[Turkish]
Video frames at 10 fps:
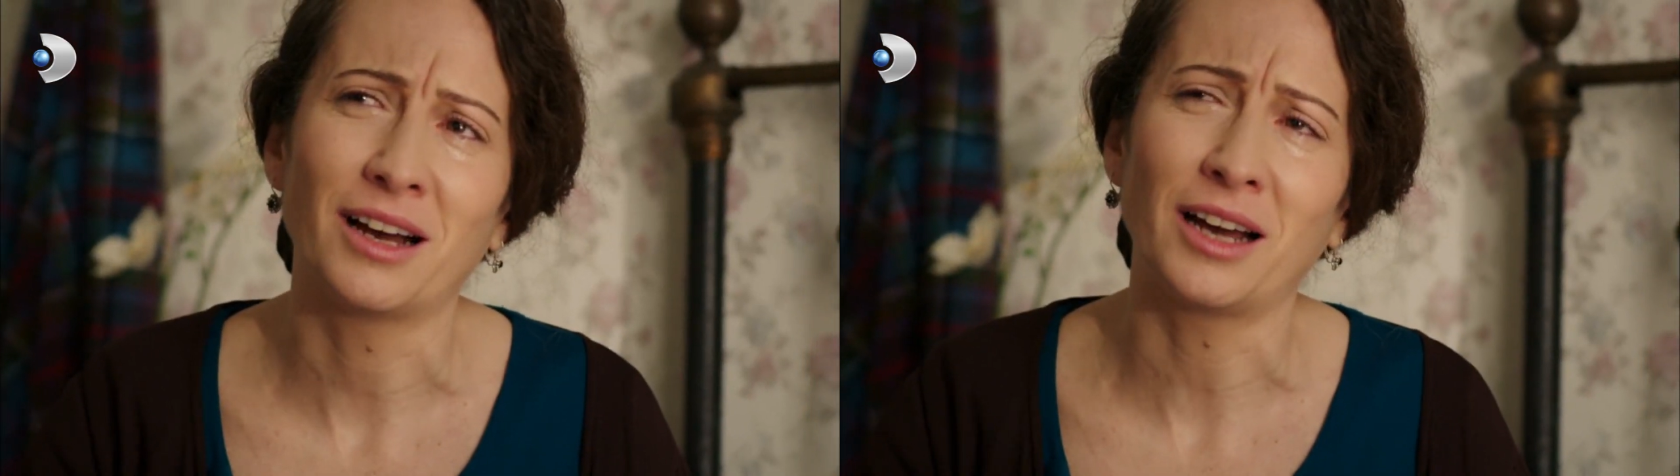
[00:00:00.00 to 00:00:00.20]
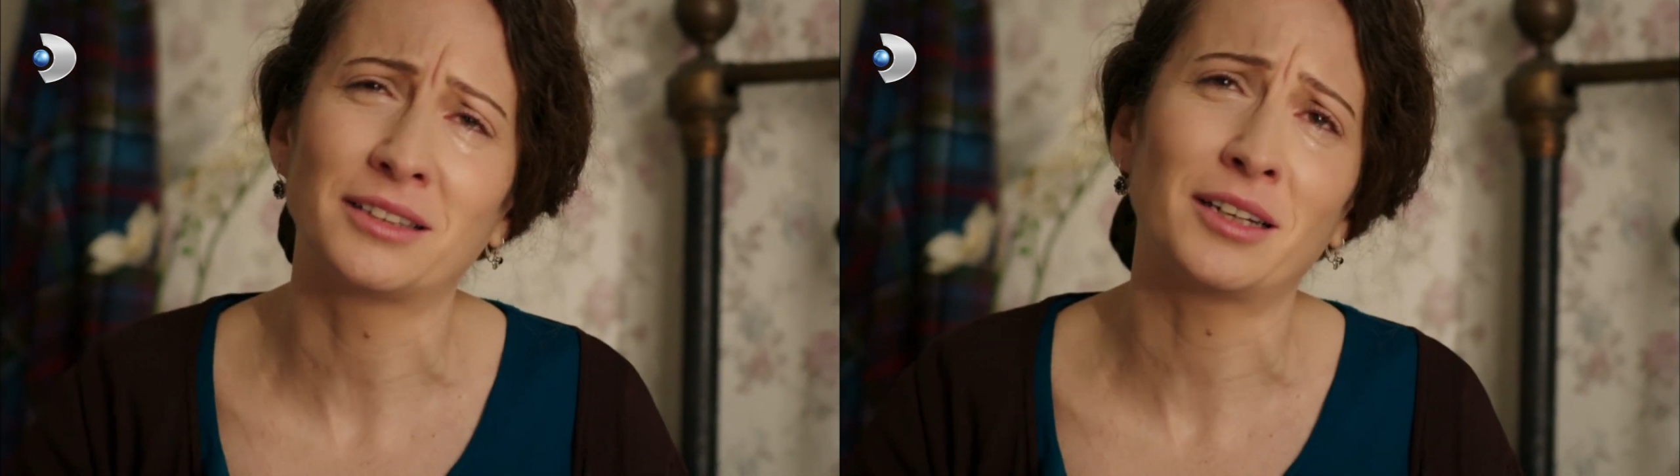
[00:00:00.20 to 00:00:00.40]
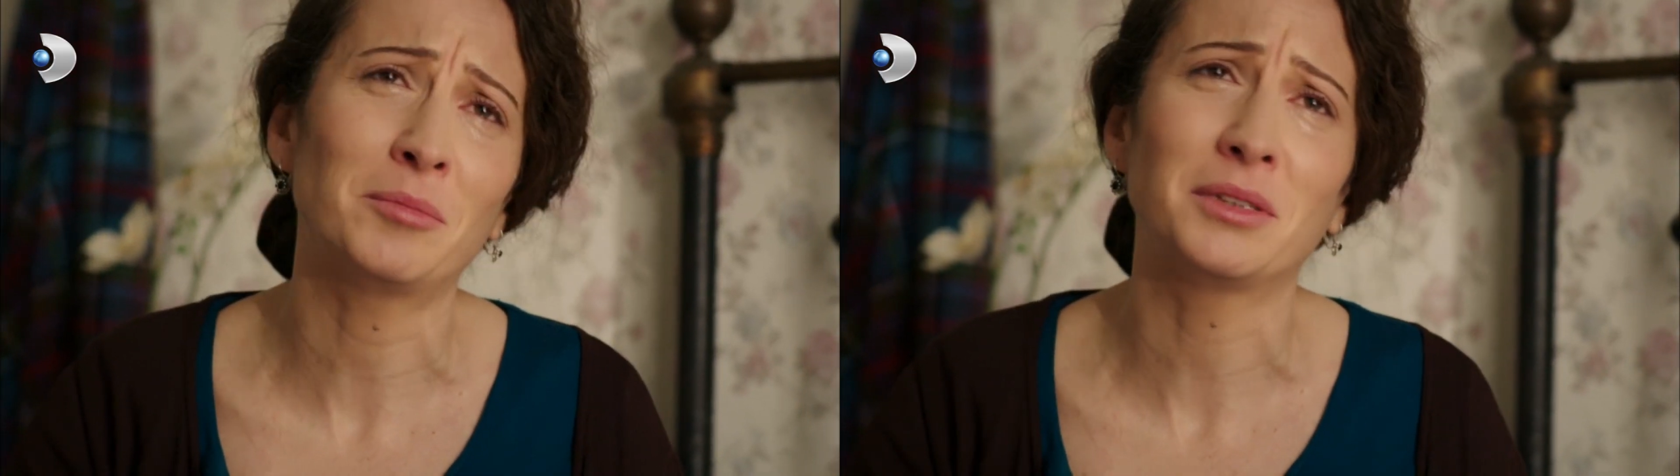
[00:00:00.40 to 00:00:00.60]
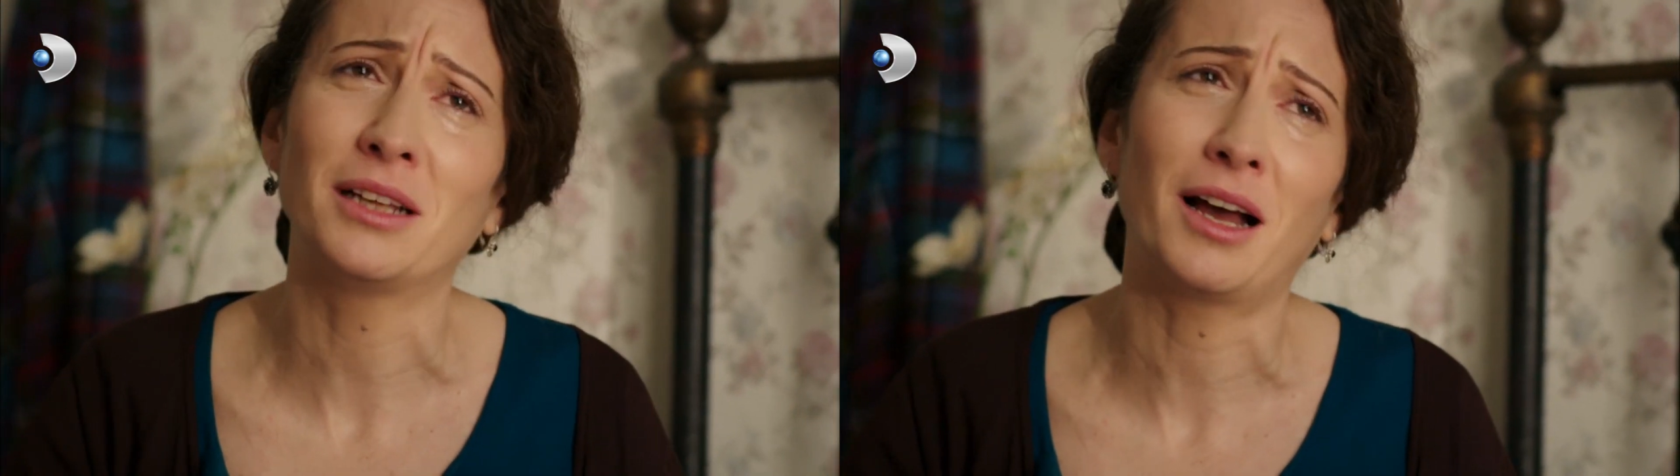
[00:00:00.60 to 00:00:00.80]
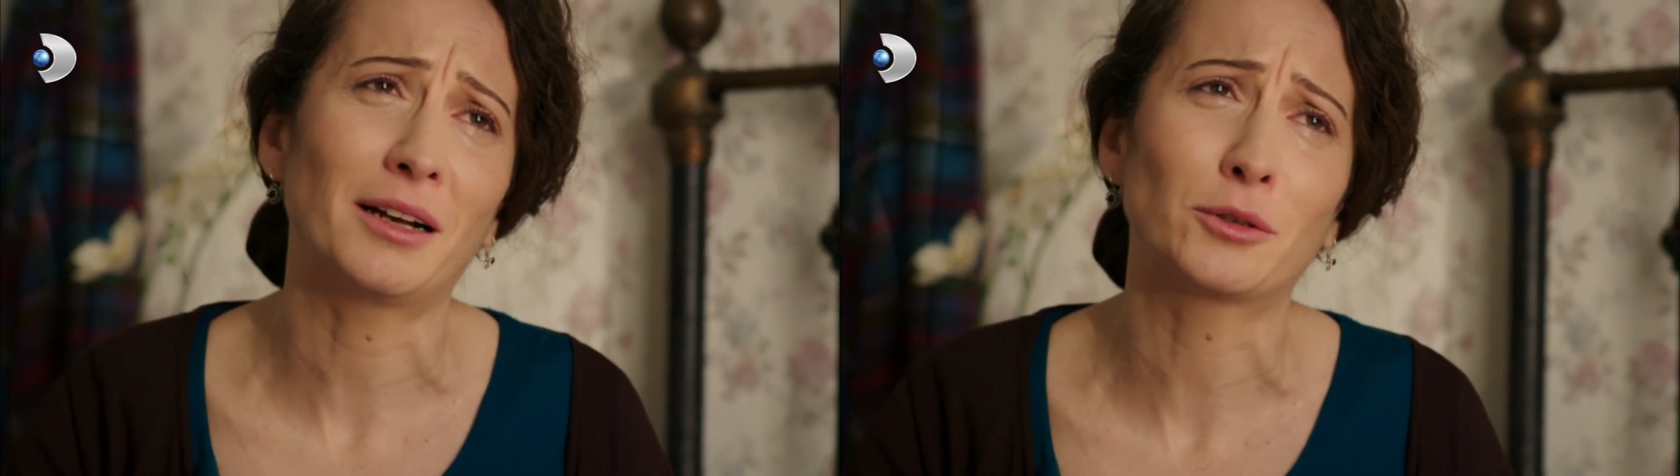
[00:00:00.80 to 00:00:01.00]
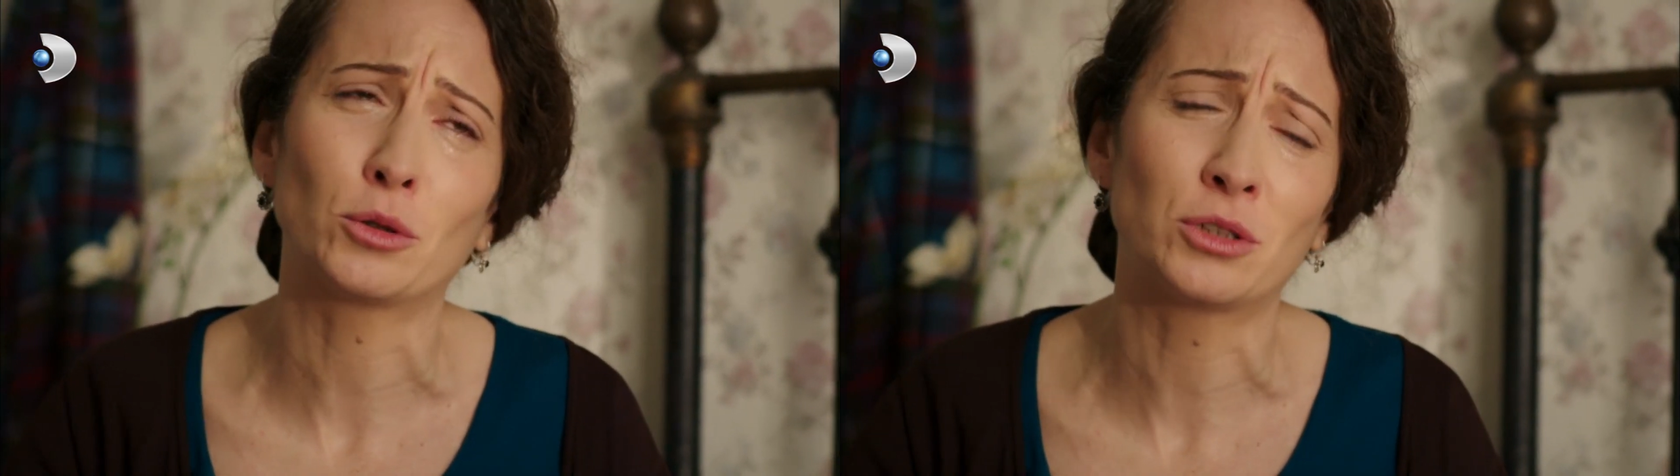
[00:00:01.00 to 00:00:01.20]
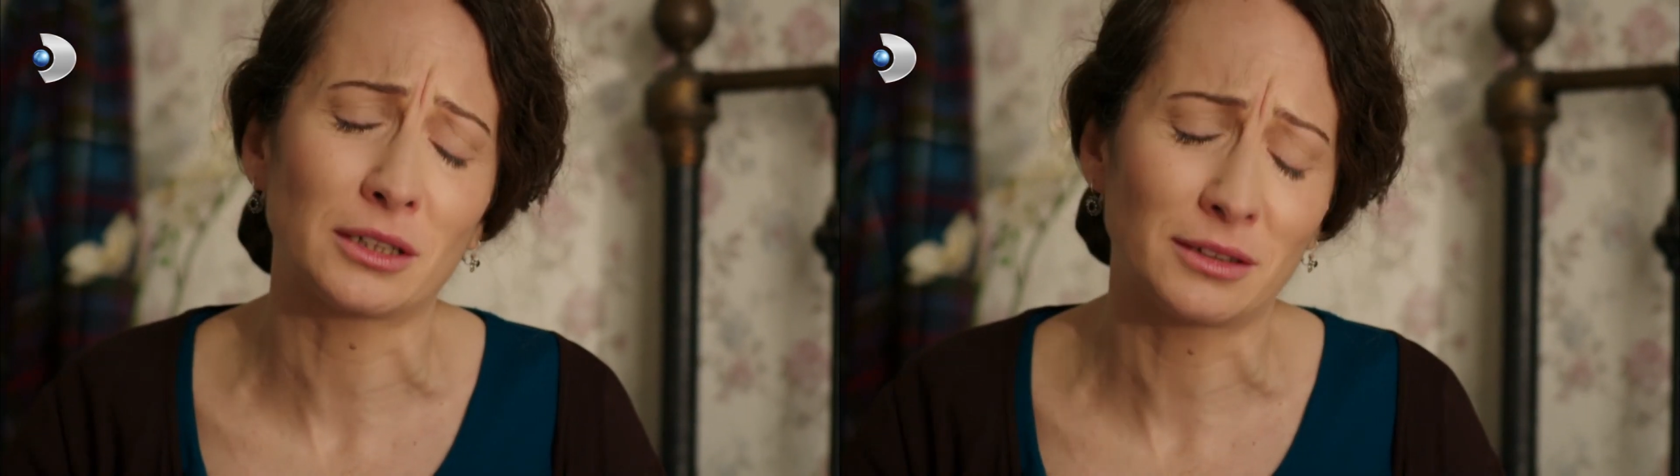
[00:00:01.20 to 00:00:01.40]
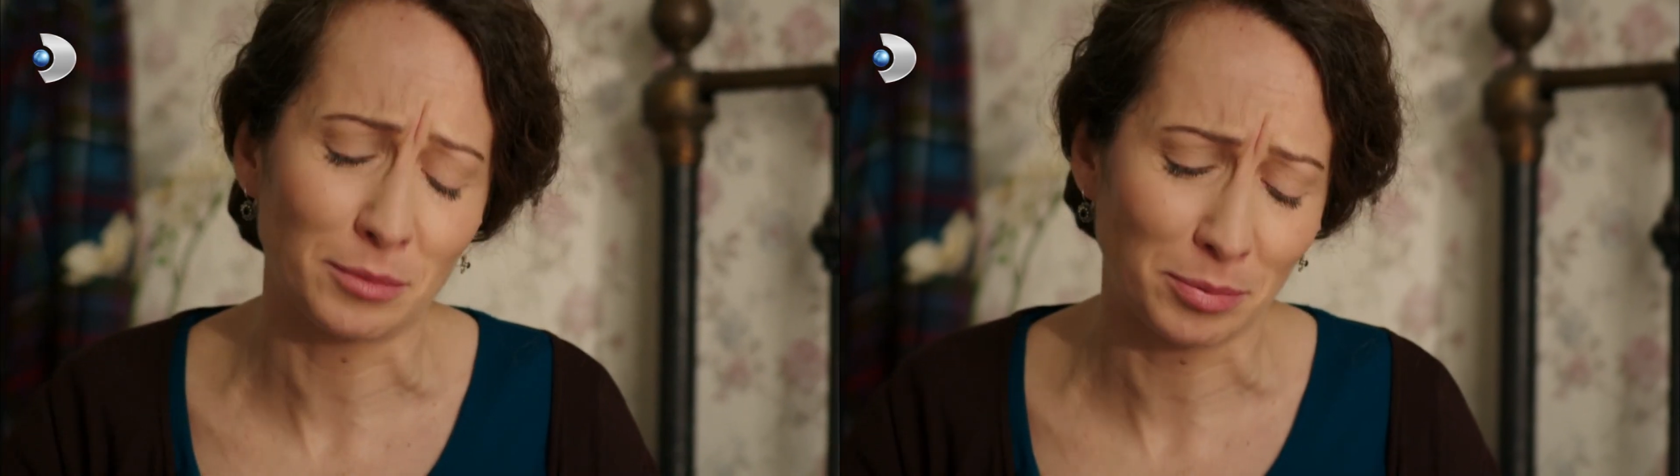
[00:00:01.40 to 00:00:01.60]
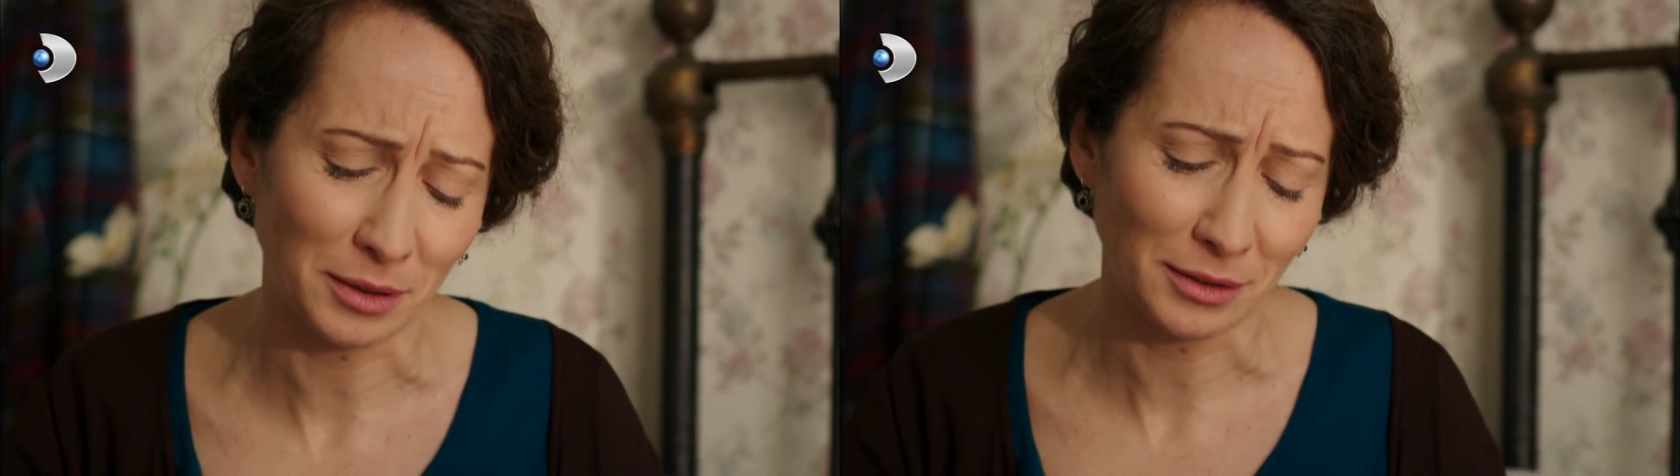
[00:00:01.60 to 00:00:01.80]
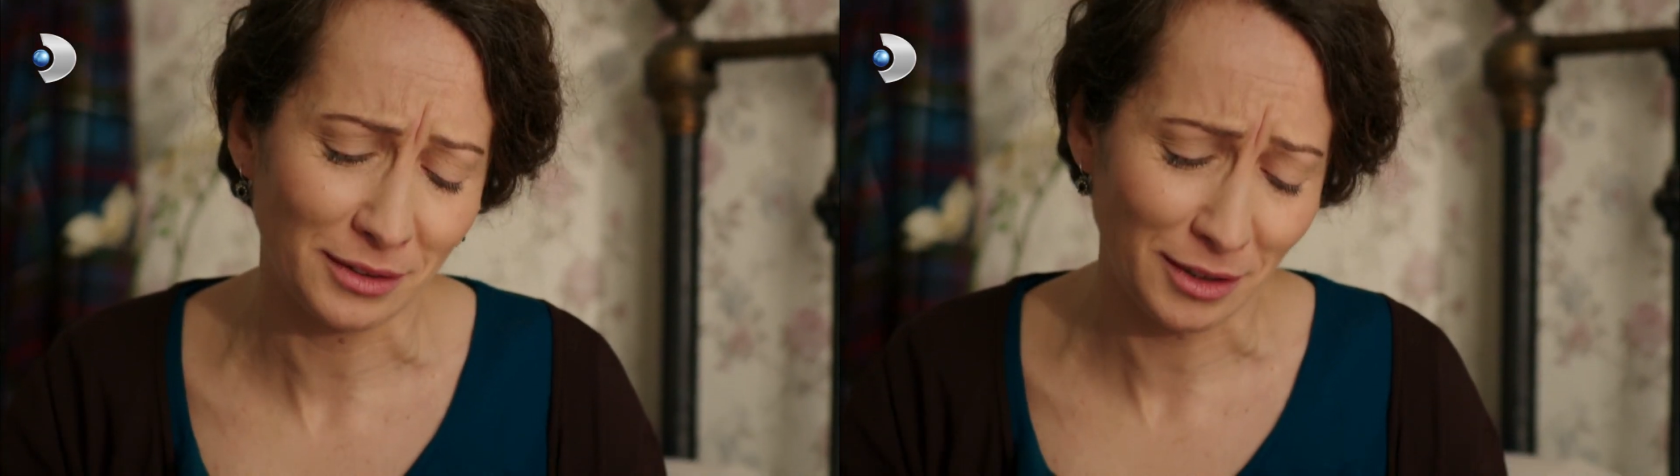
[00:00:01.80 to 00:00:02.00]
Ay tam ideal koca
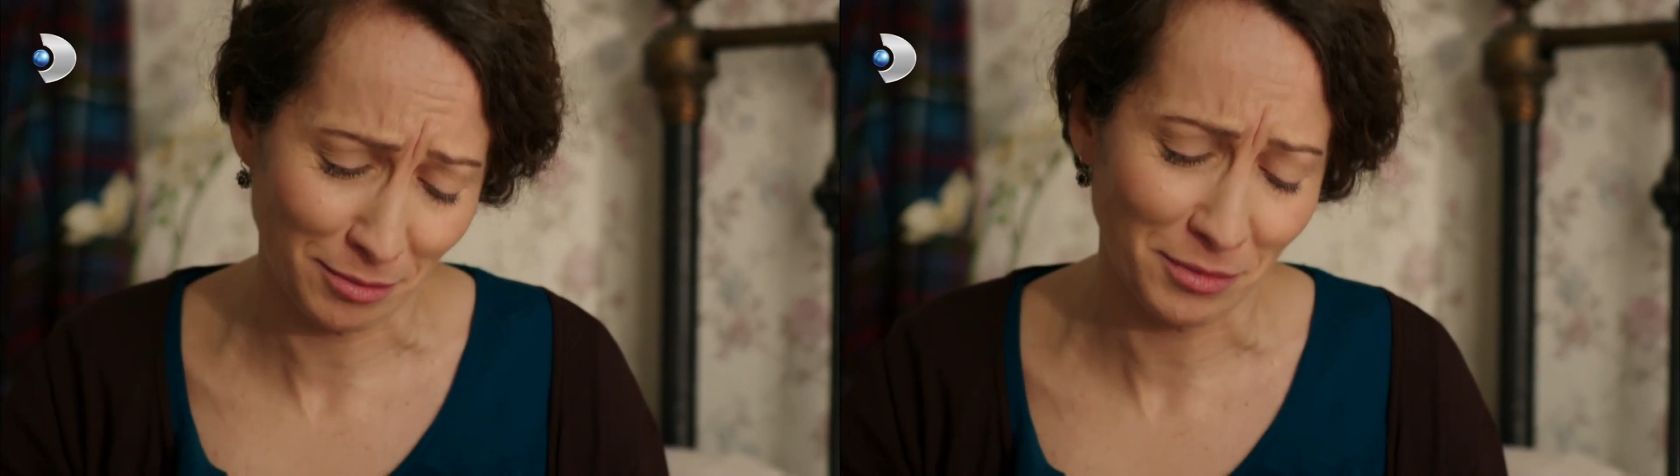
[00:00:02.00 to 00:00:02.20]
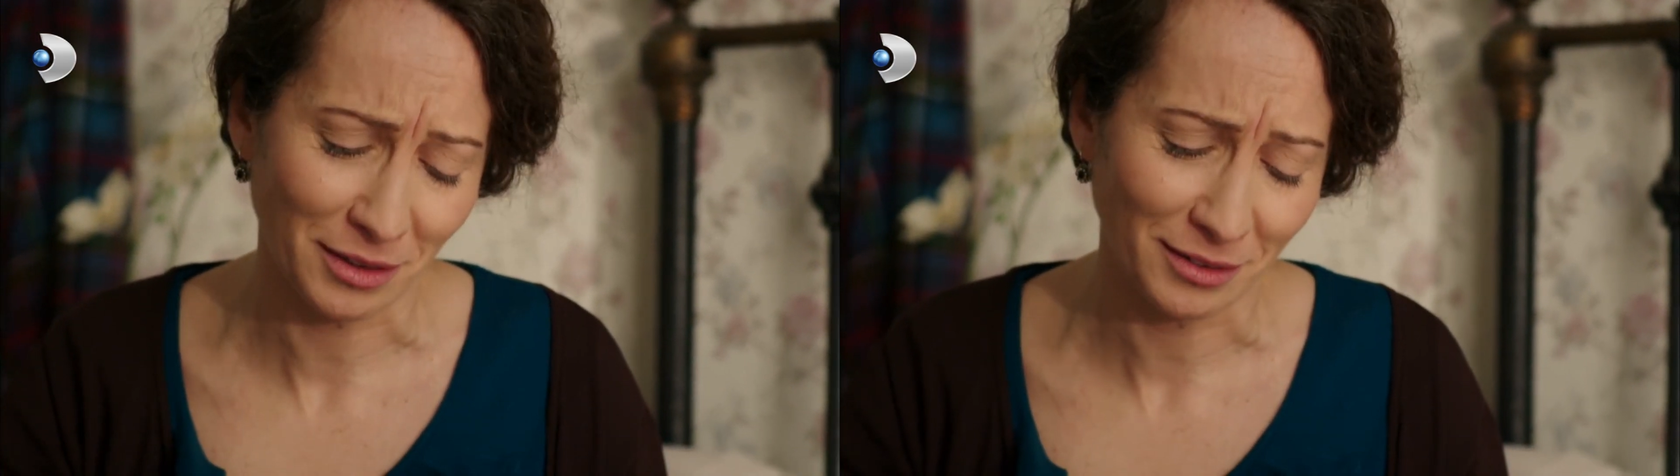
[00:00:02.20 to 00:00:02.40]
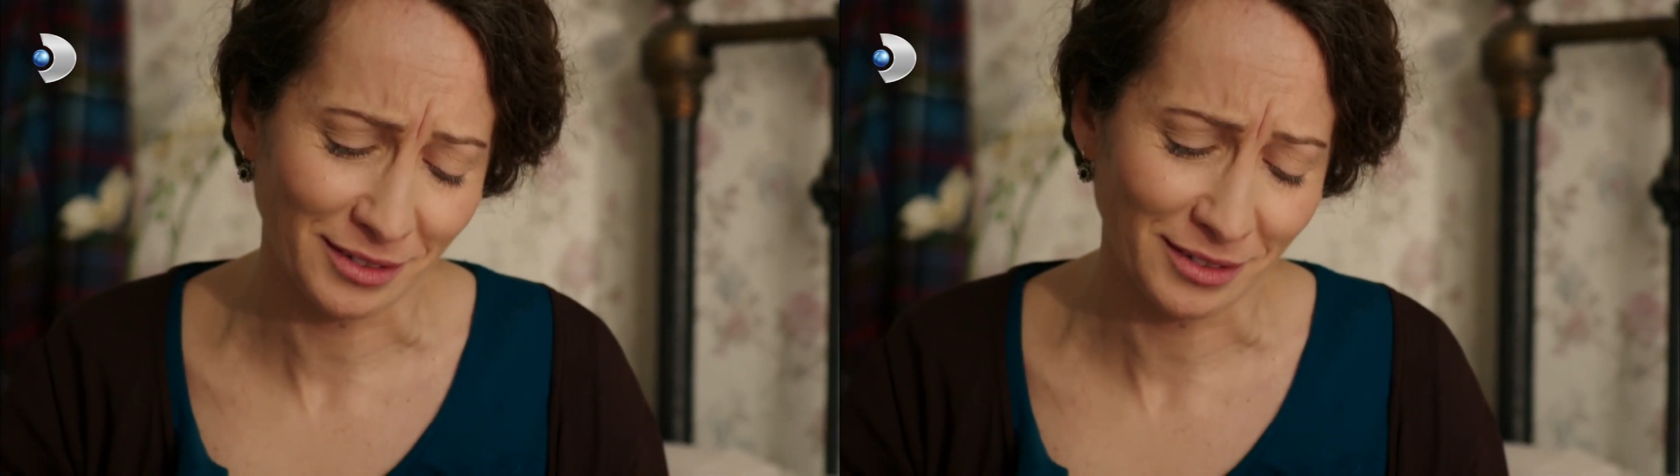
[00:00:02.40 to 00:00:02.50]
tipi değil mi?